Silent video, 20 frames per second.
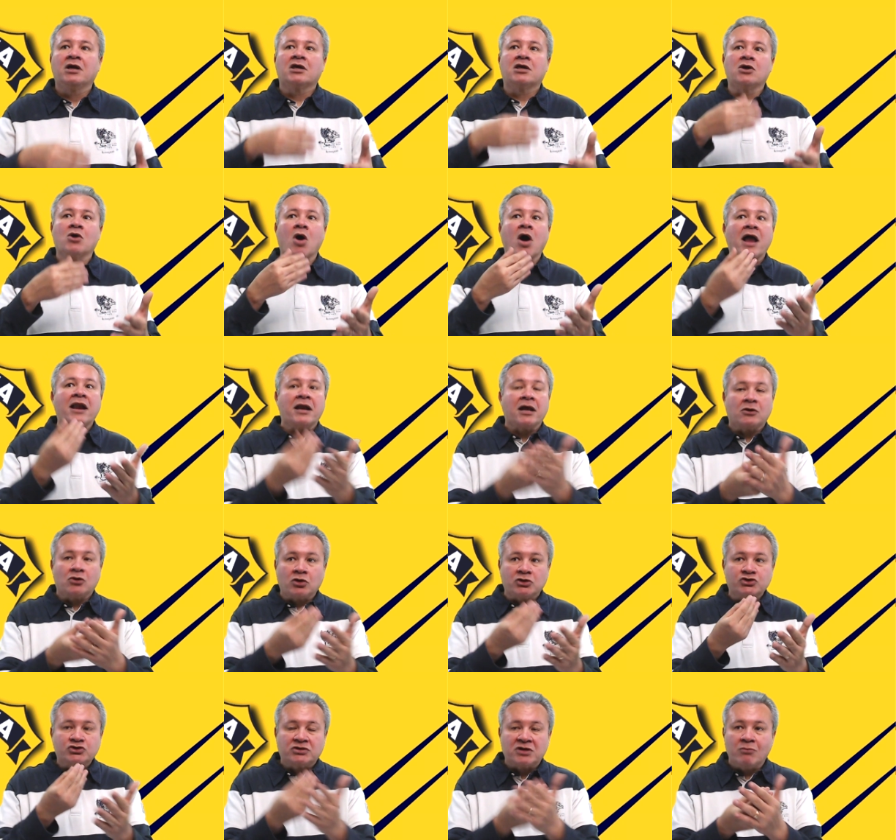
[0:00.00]
que, olha,
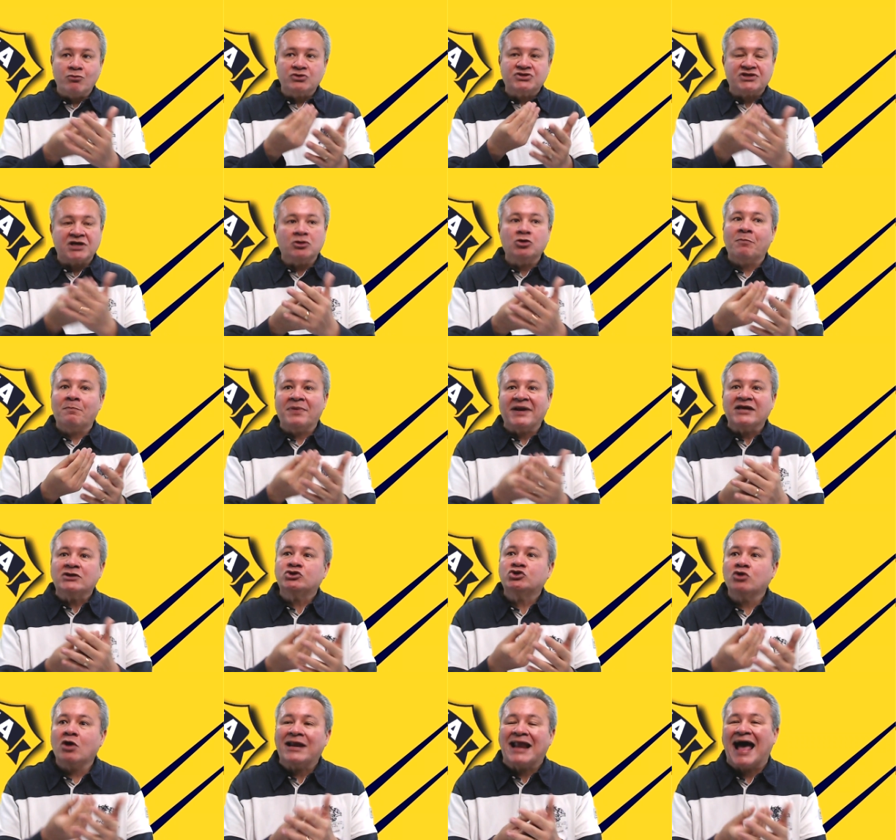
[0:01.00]
nós estamos sendo
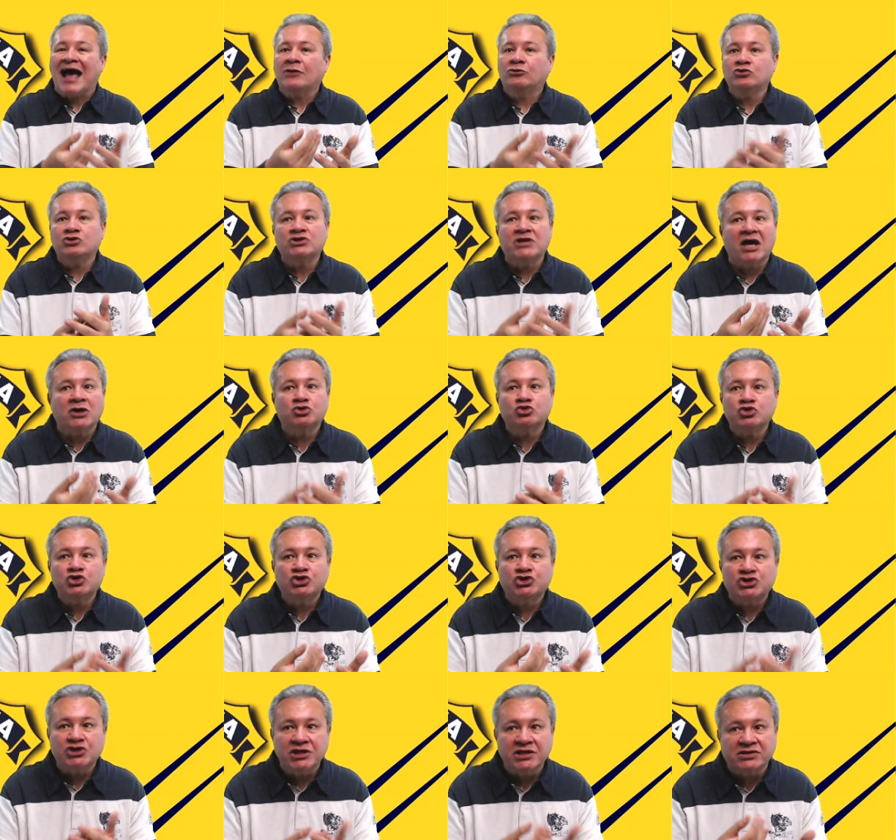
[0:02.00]
pressionados na
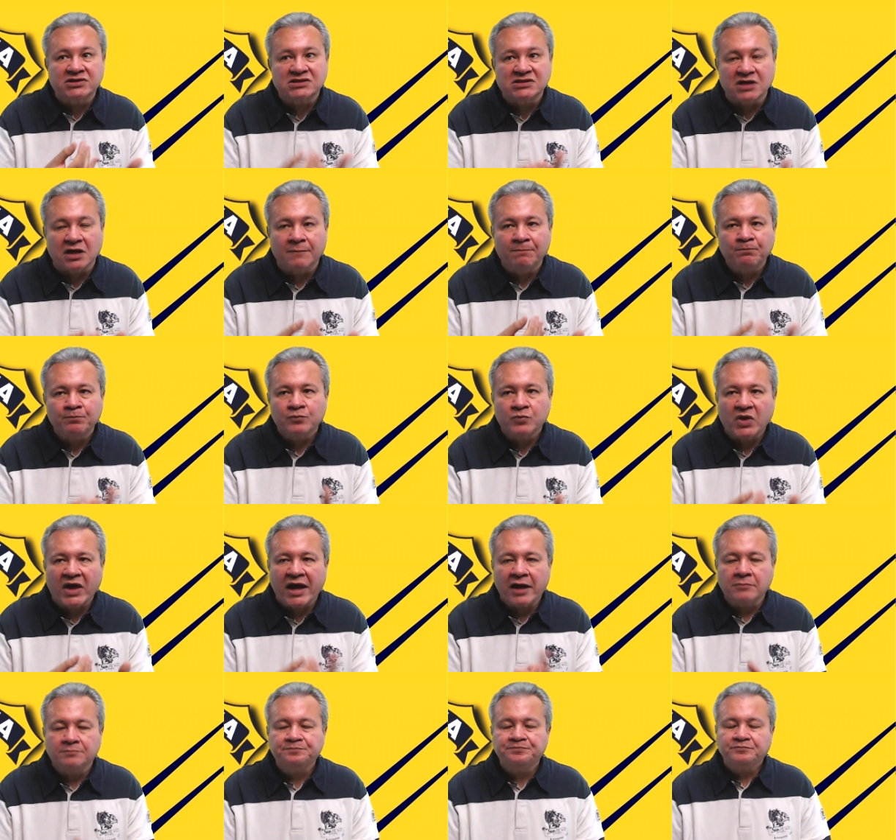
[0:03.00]
justiça,
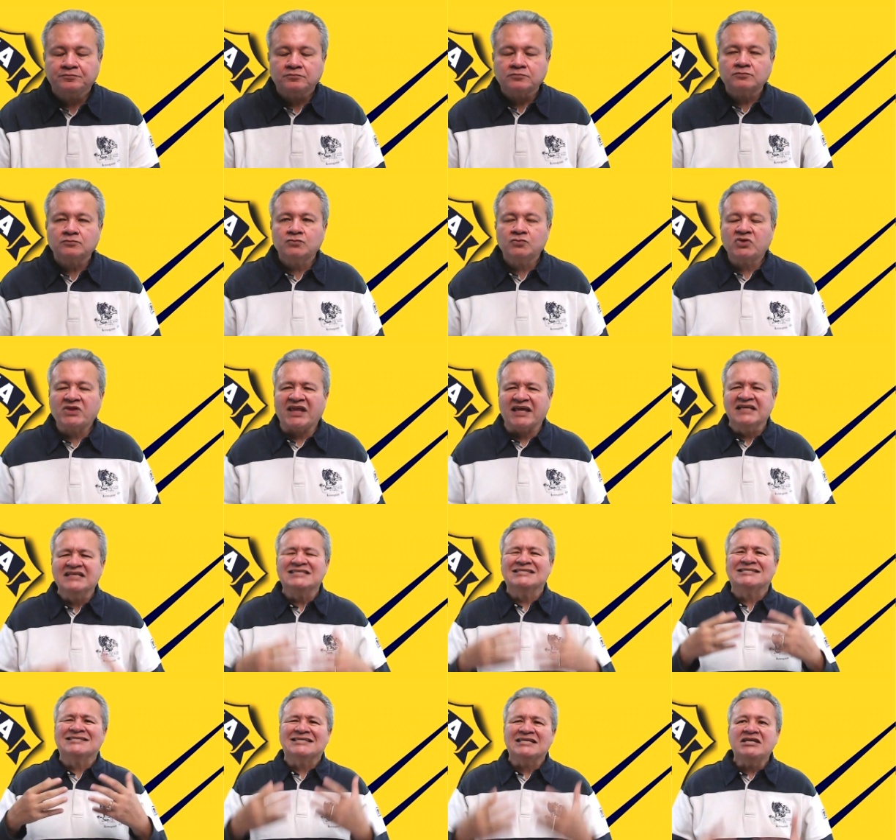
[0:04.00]
né?
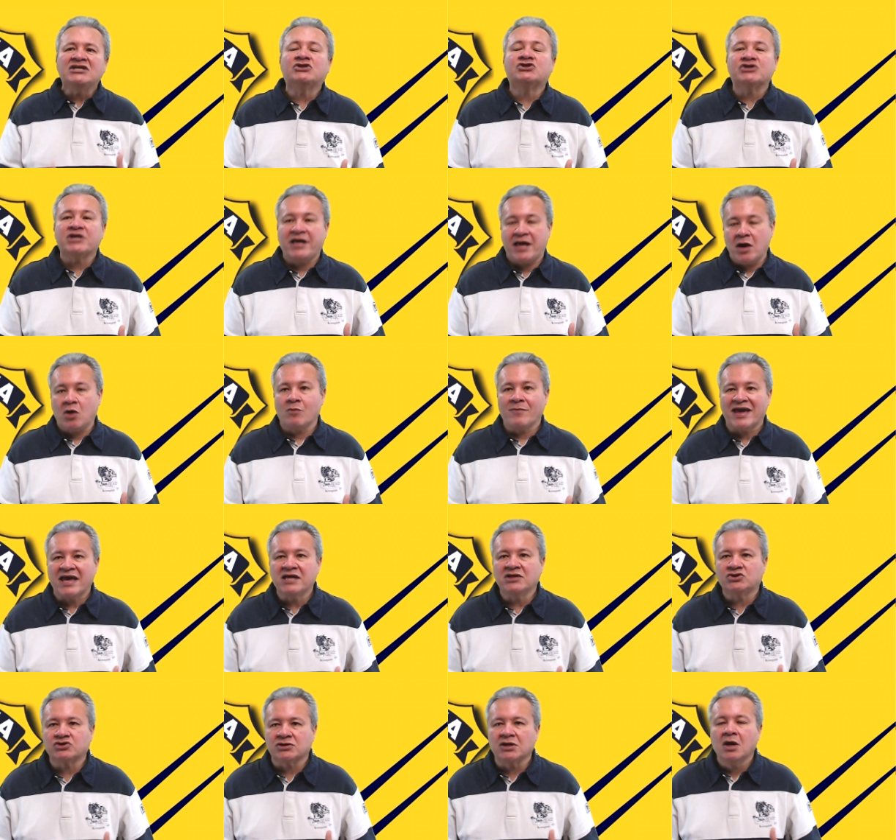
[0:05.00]
Existe
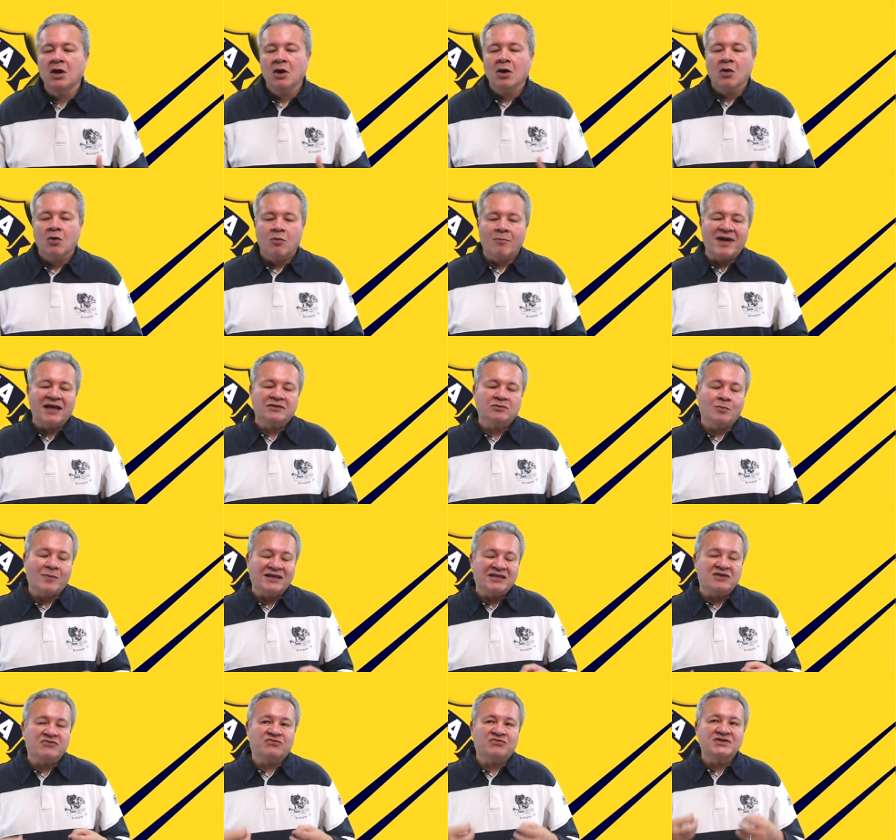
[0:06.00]
realmente uma, uma,
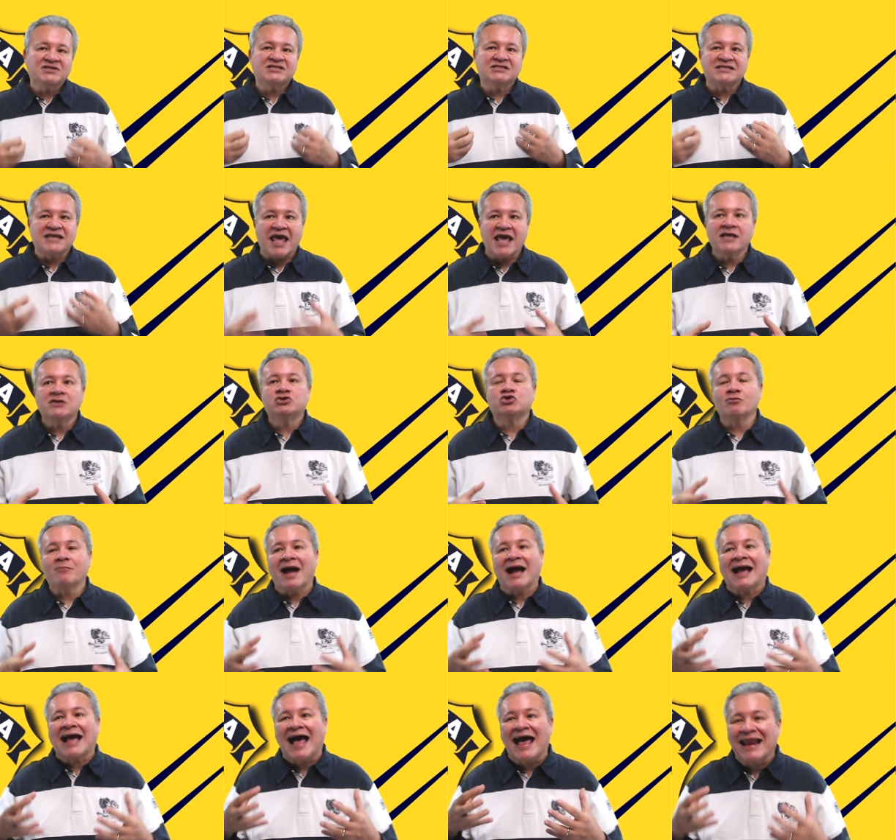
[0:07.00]
deficiência, uma
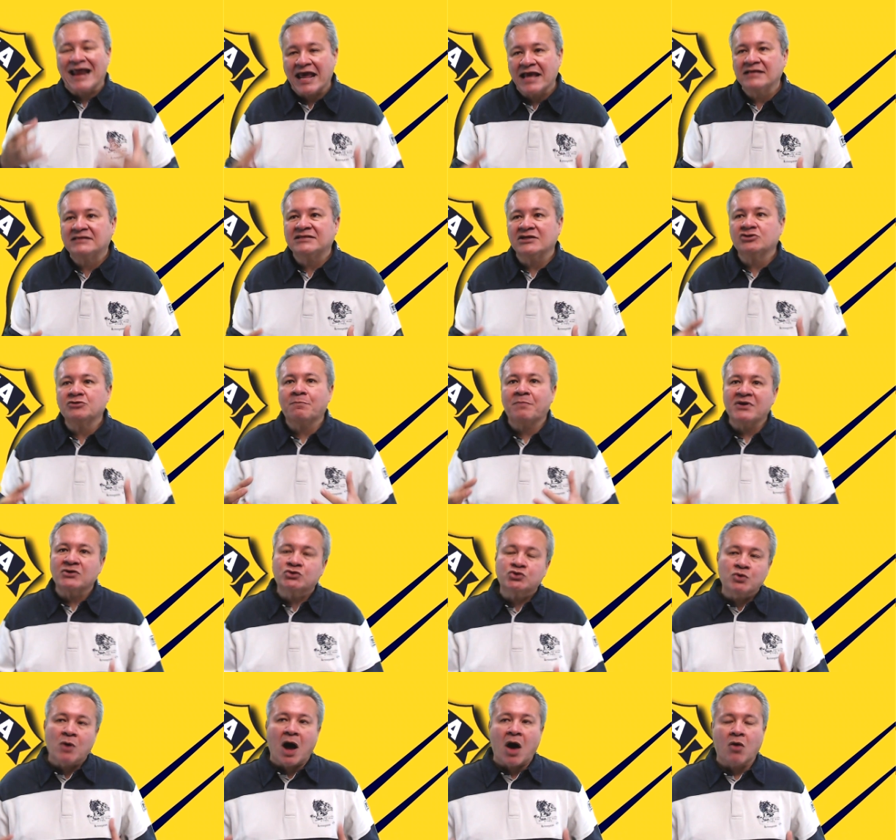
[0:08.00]
carência de
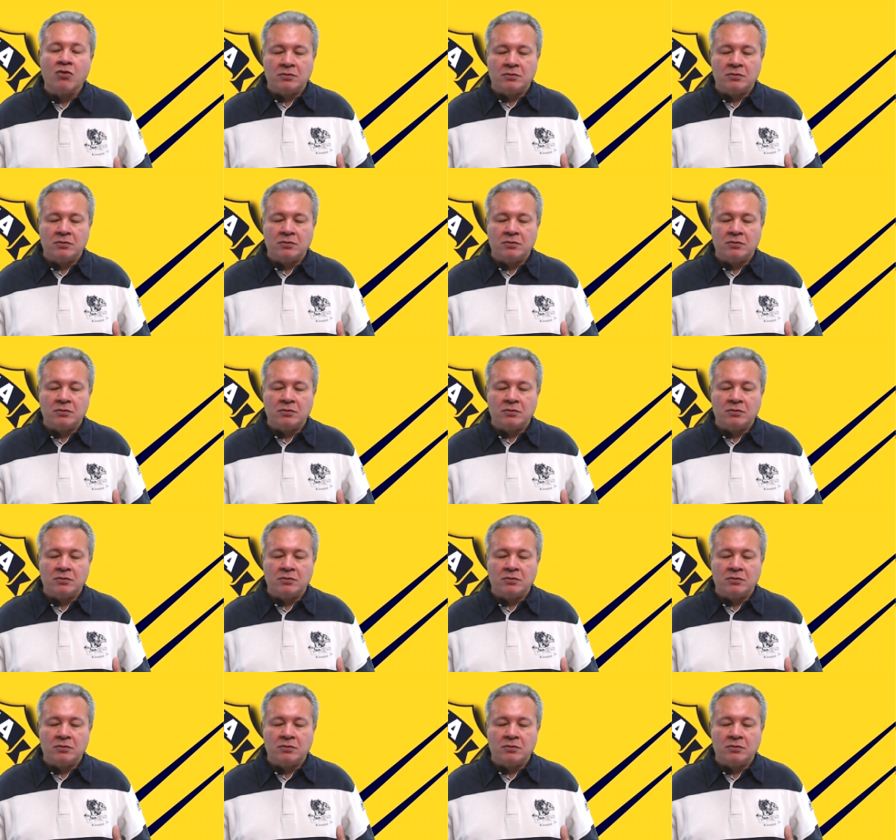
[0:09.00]
pessoal.